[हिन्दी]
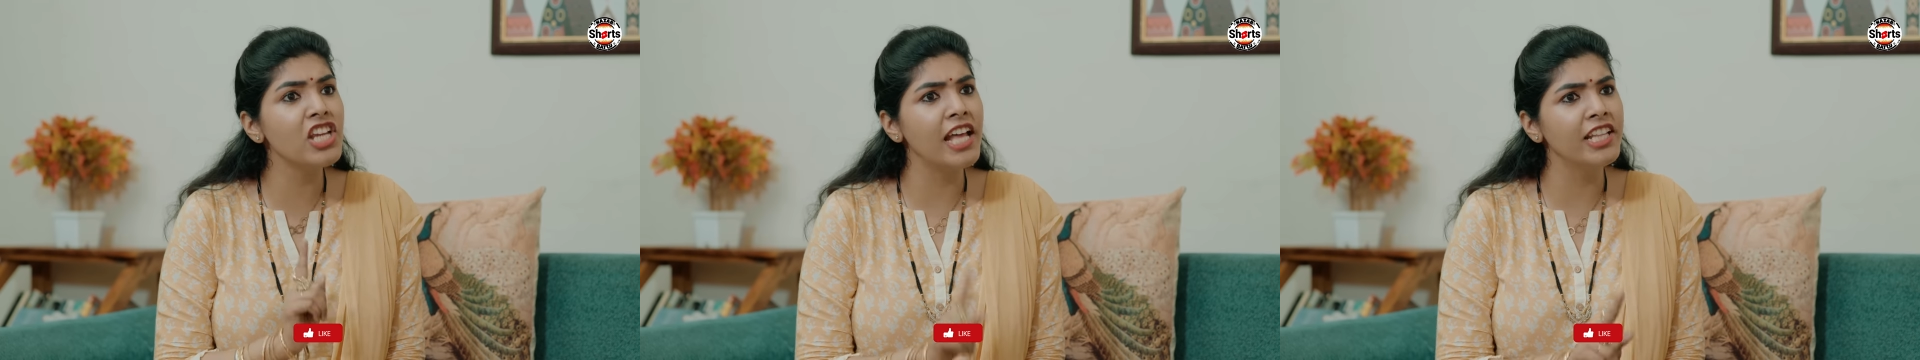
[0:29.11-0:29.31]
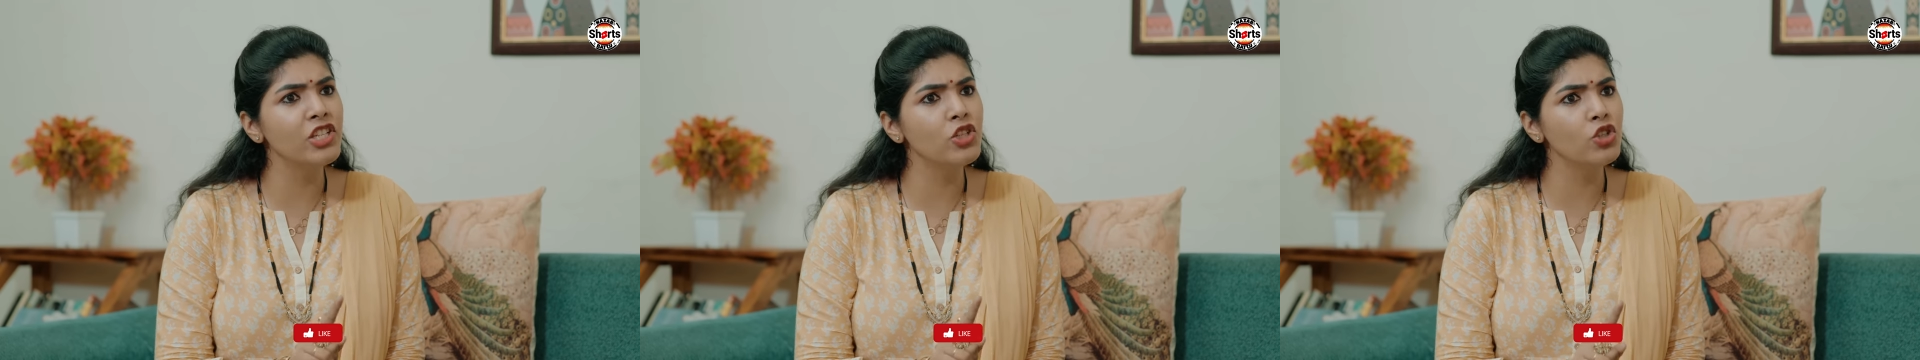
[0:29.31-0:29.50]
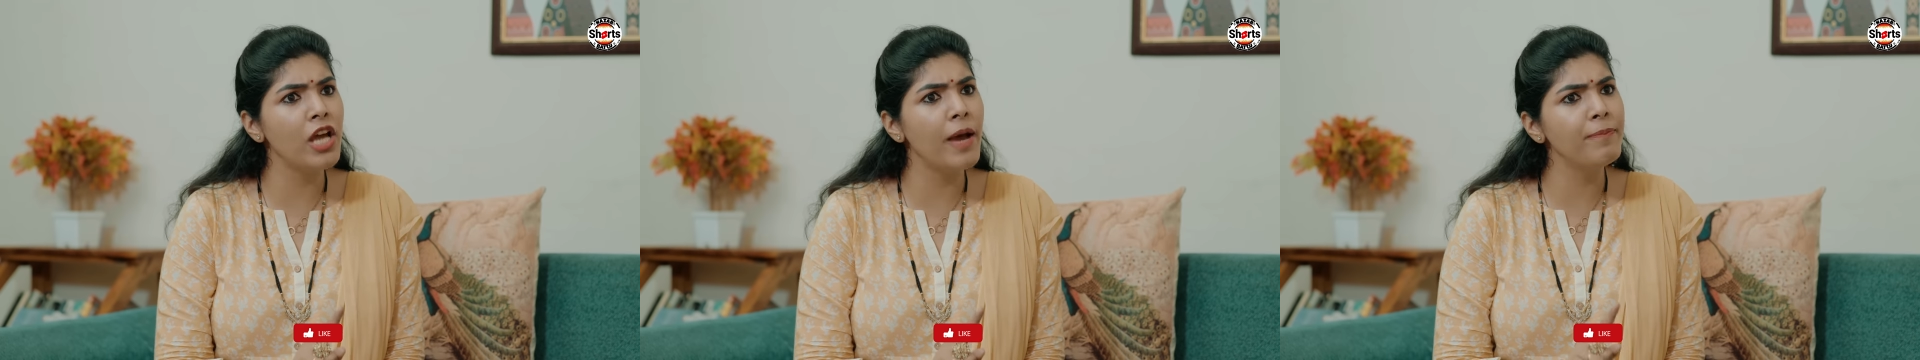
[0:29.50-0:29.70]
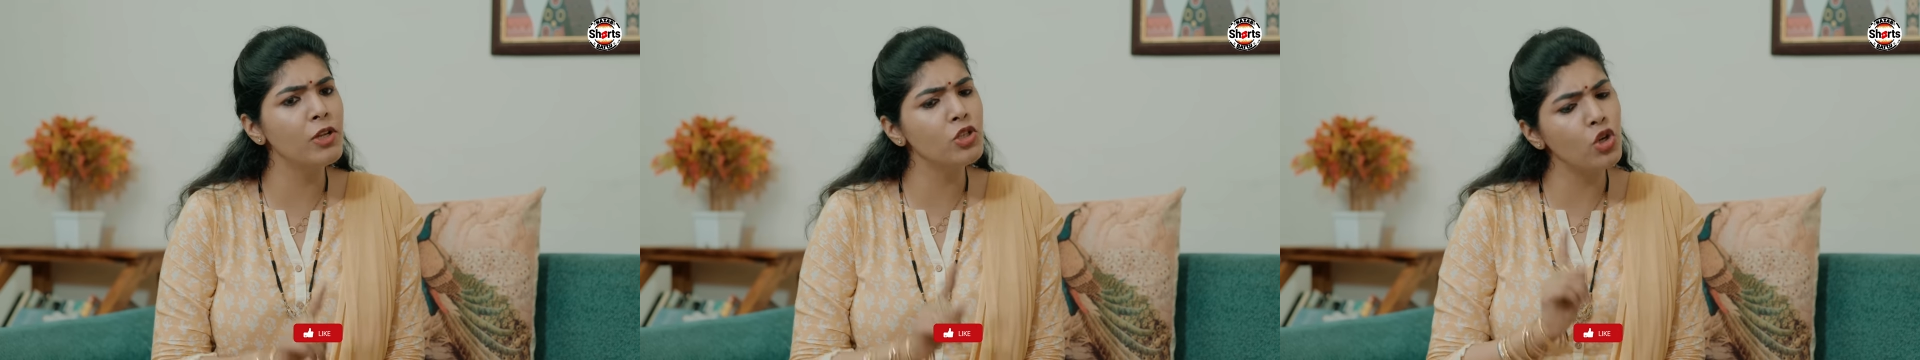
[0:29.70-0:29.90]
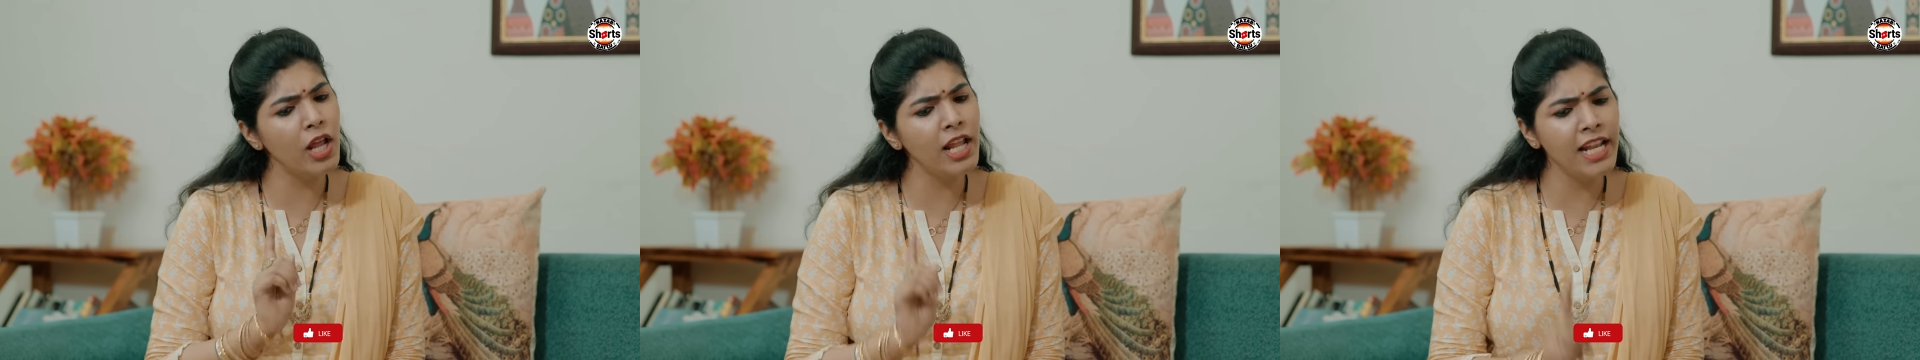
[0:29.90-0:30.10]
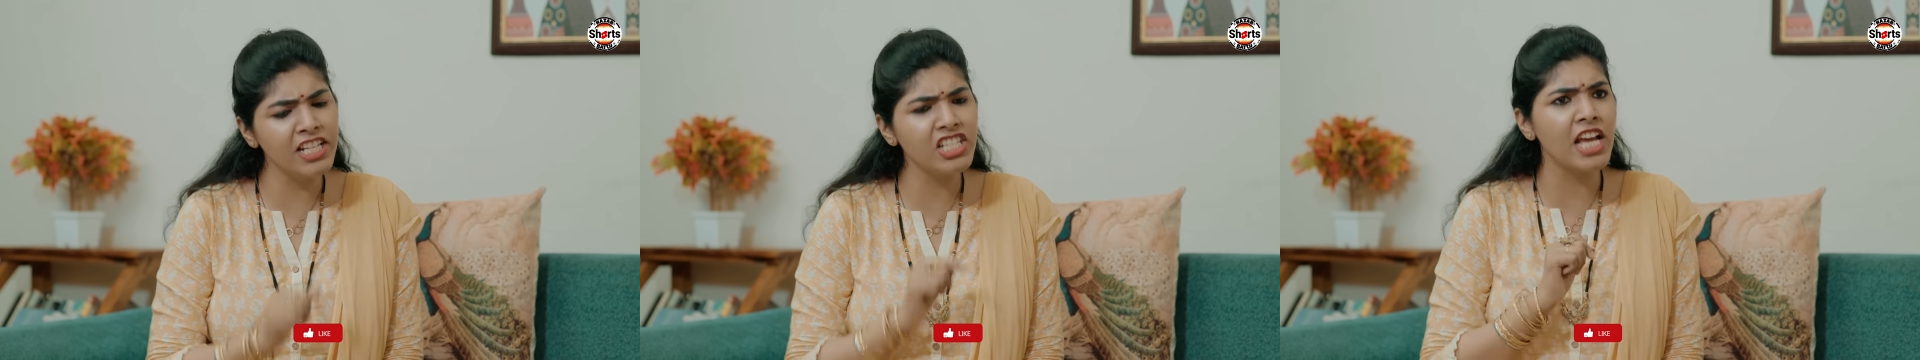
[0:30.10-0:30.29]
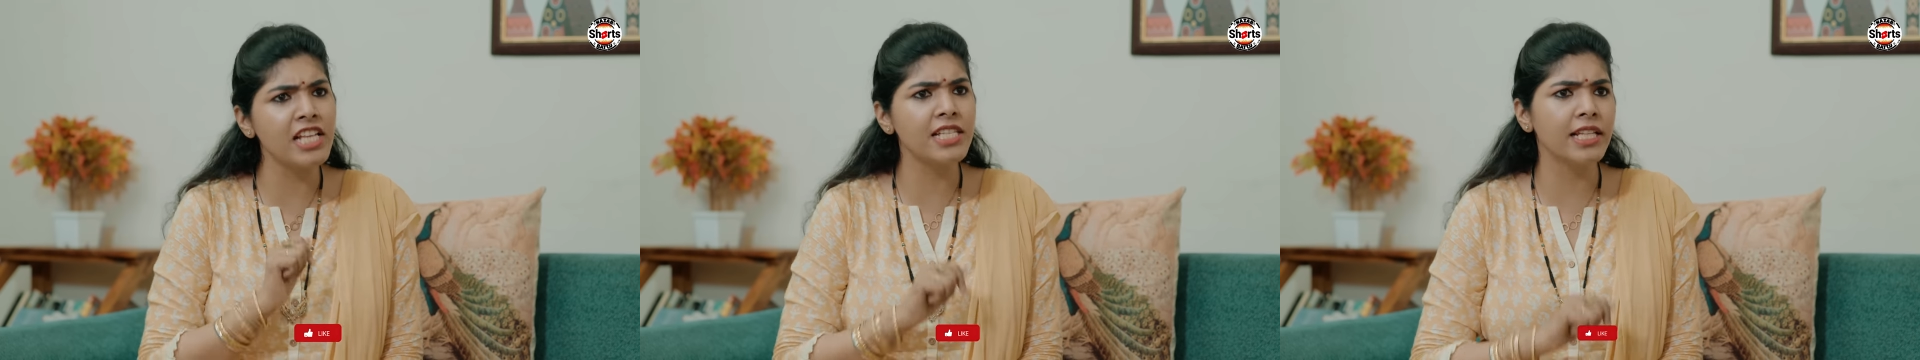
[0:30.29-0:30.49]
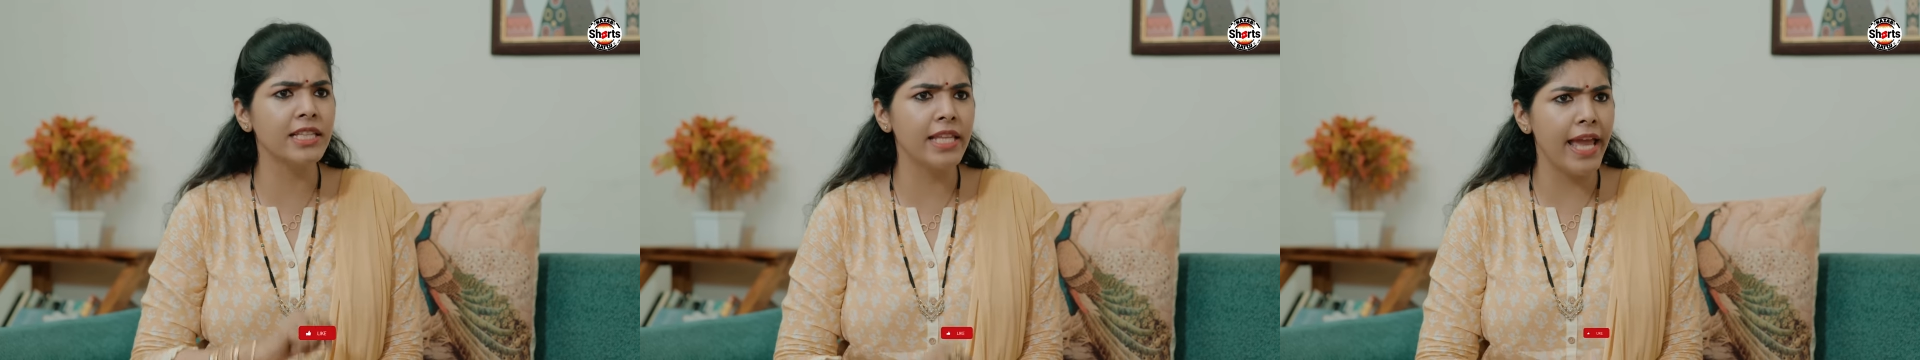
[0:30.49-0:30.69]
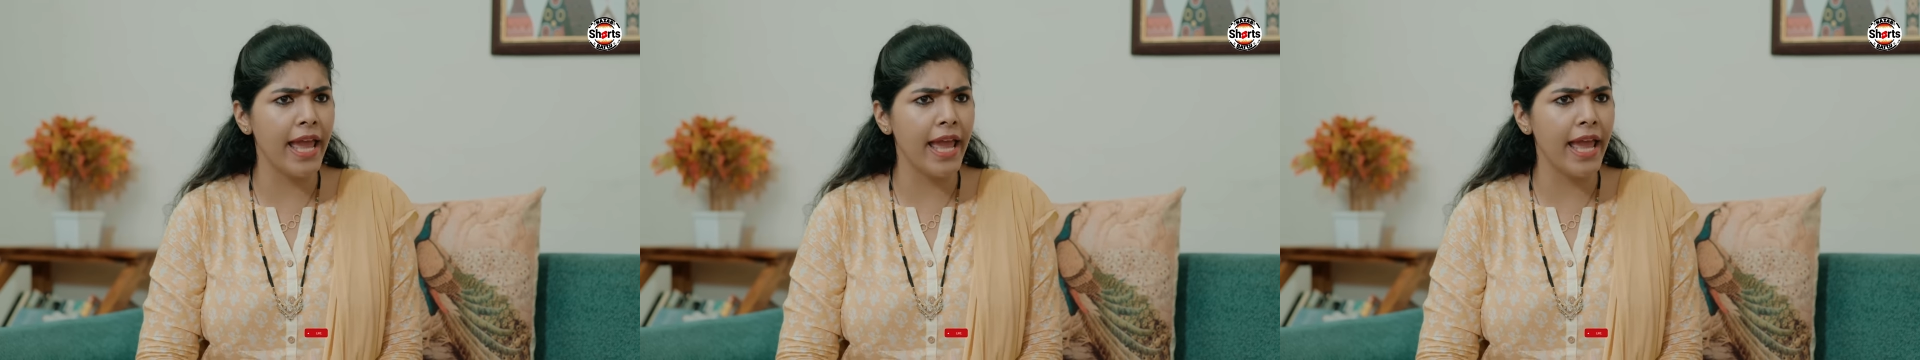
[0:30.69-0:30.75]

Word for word: शादीशुदा अपना जोड़ा ले जा सकते